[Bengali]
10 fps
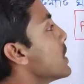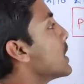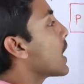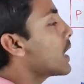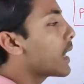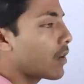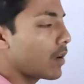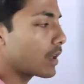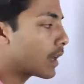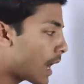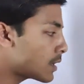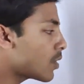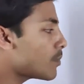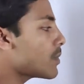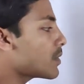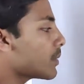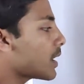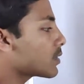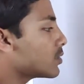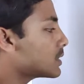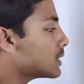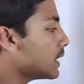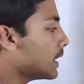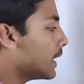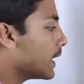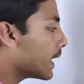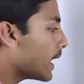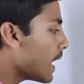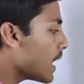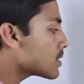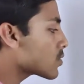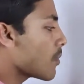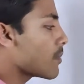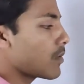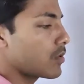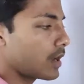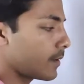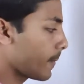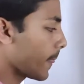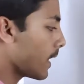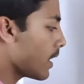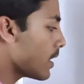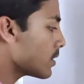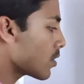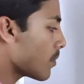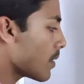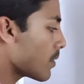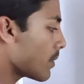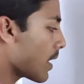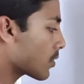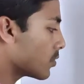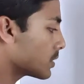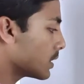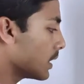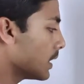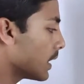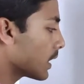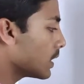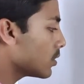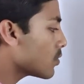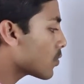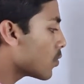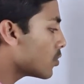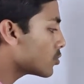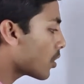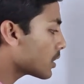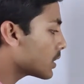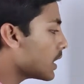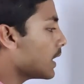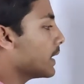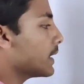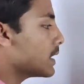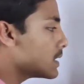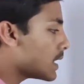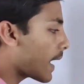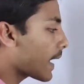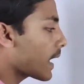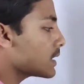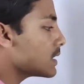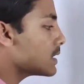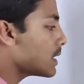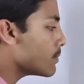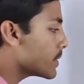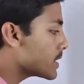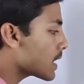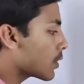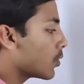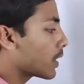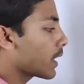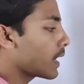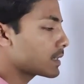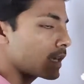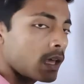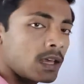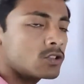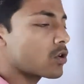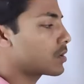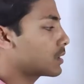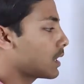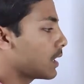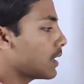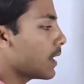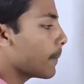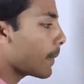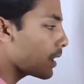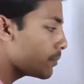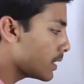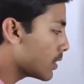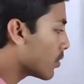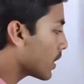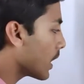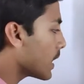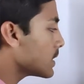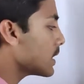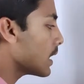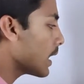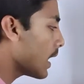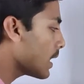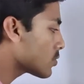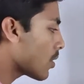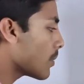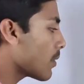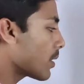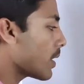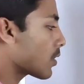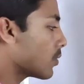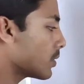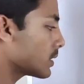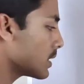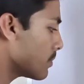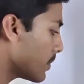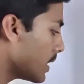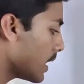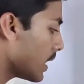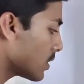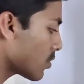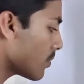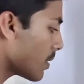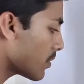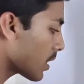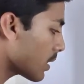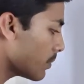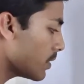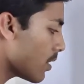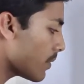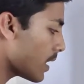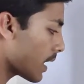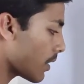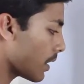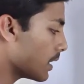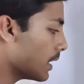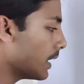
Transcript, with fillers: বি দ্বারা লেখা হয় কার সম্ভাবনা বার করছি এ এর সম্ভাবনা এ এর সম্ভাবনা বার করছি কিন্তু কোন শর্তে জানা গেছে যে বিটা ঘটে গেছে এই শর্তে মানে বি ঘটে গেছে এ এর সম্ভাবনা বার করবো সিম্পলি এ এর সম্ভাবনাকে পি অফ এ লেখা হয়